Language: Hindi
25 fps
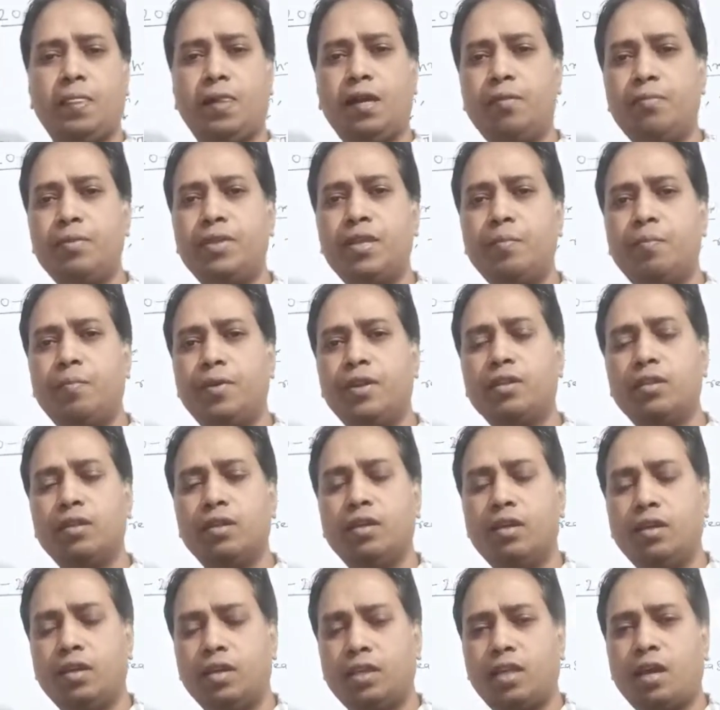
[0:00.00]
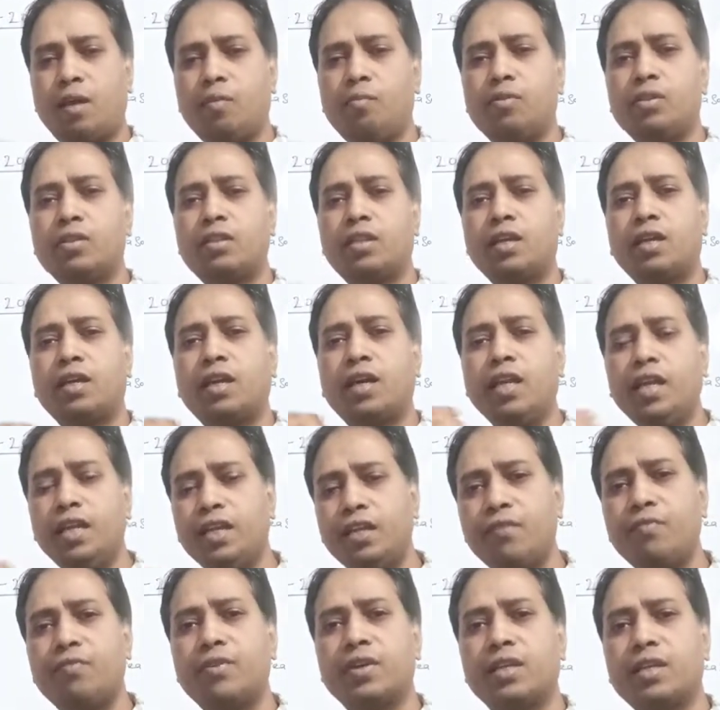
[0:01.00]
अब ये ए, क्या बोलते हैं
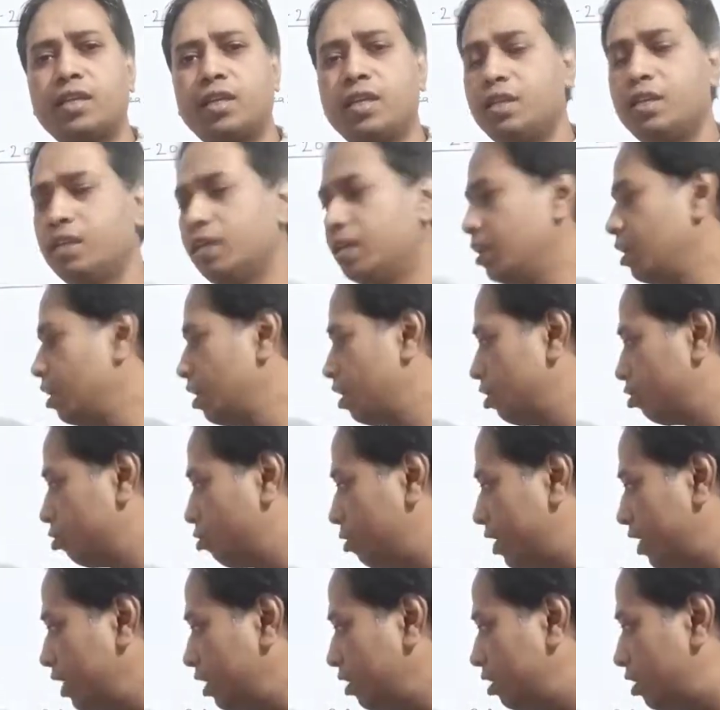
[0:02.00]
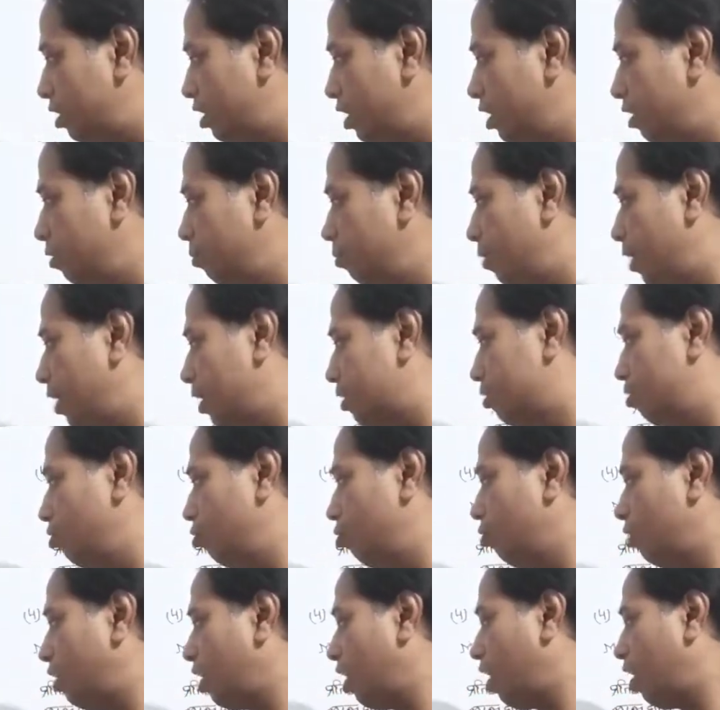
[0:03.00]
करंट अफेयर के लिए तो इन तीन
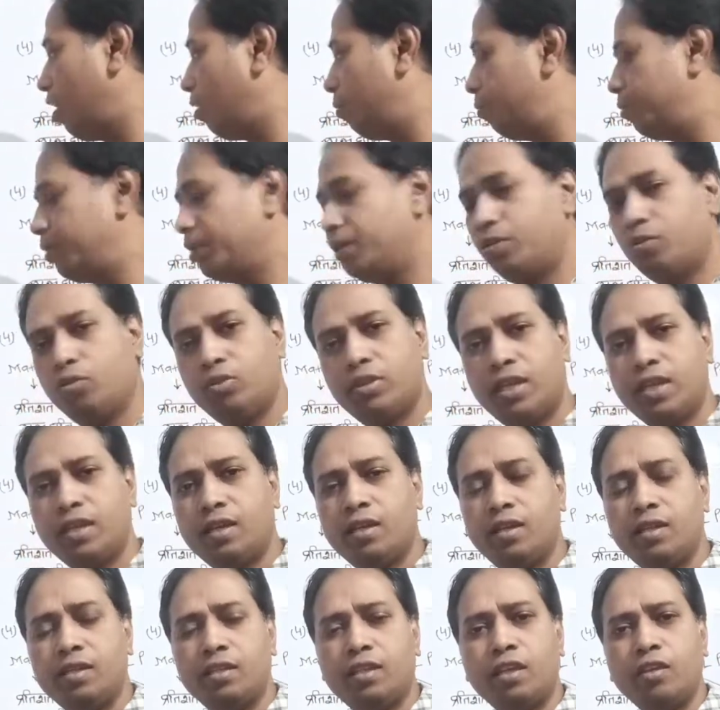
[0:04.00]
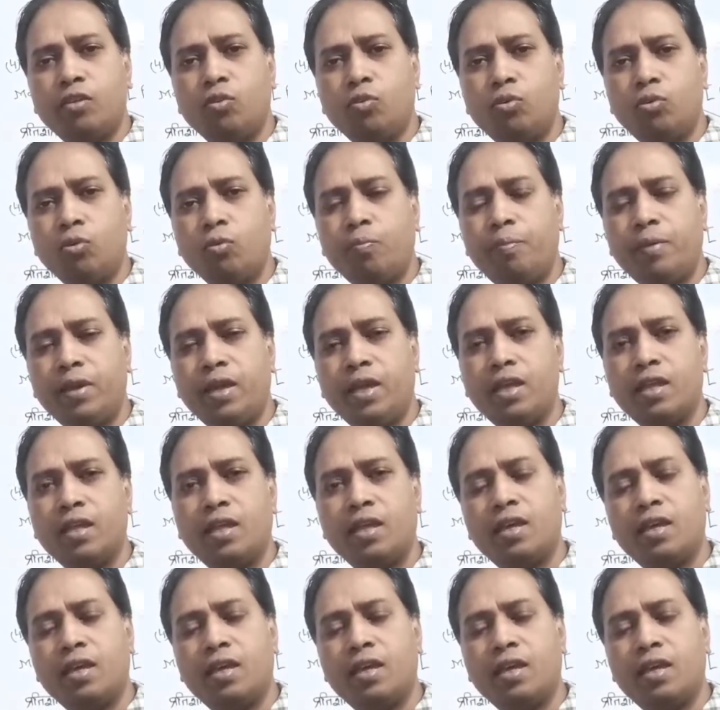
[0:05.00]
मैगजीनों का आप वीडियो देख लीजिए यूट्यूब पे